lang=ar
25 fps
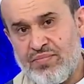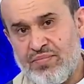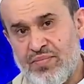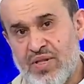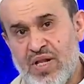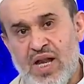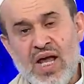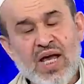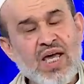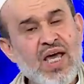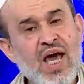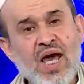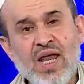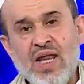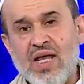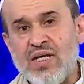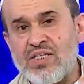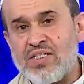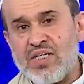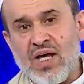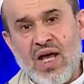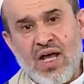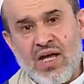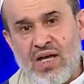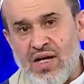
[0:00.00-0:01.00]
لكان
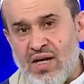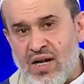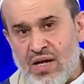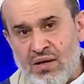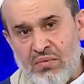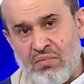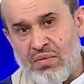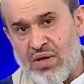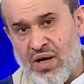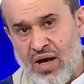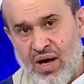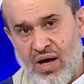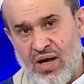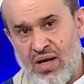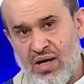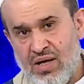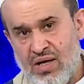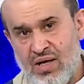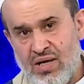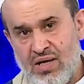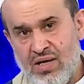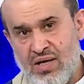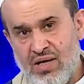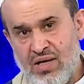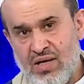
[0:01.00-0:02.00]
جاهلا بها
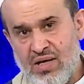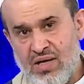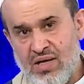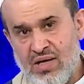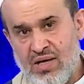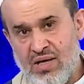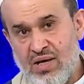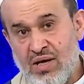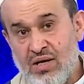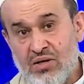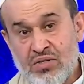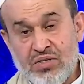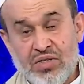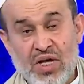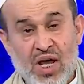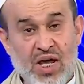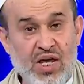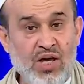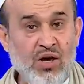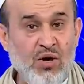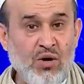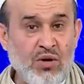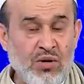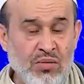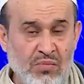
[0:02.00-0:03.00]

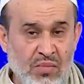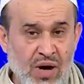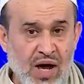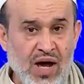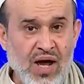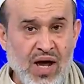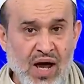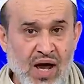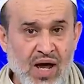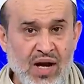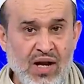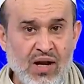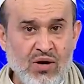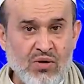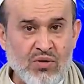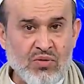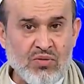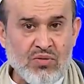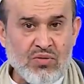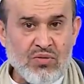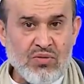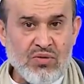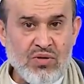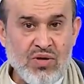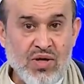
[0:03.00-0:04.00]
صحيح ما
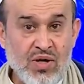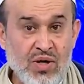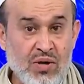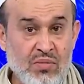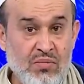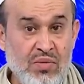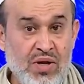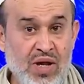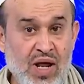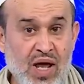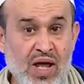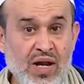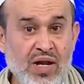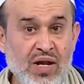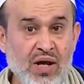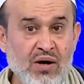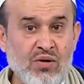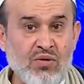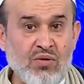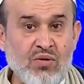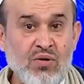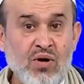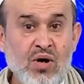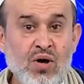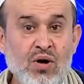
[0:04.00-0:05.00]
قاله من
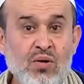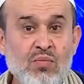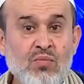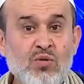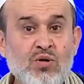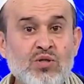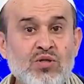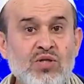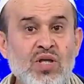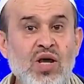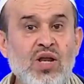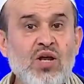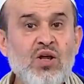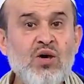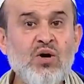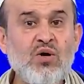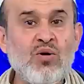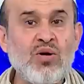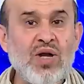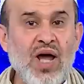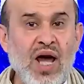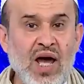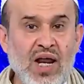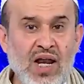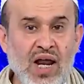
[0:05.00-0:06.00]
أنه مطلع
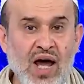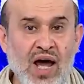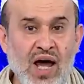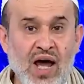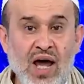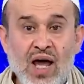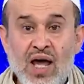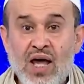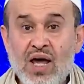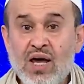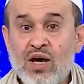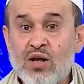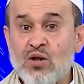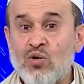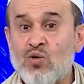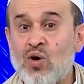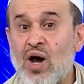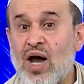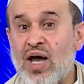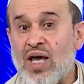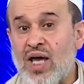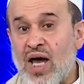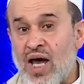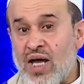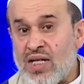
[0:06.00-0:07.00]
على
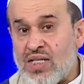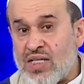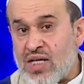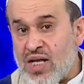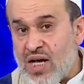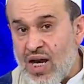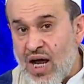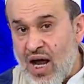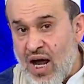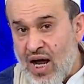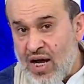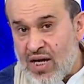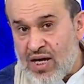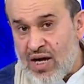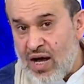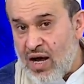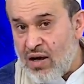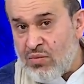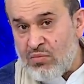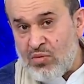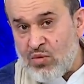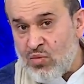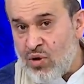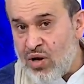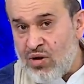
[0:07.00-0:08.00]
روايات
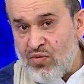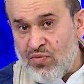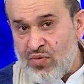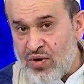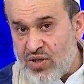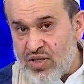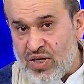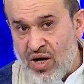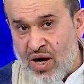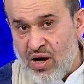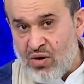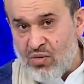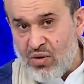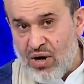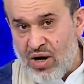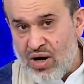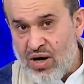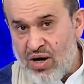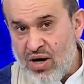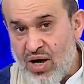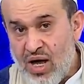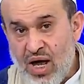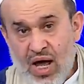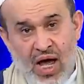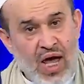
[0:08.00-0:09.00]
الأحكام
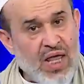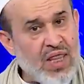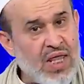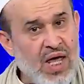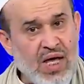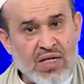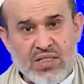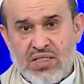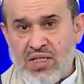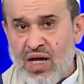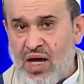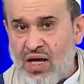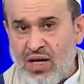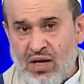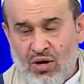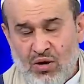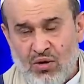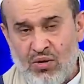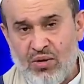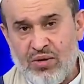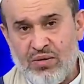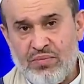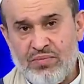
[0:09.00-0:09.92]
والفتاوى هذا صحيح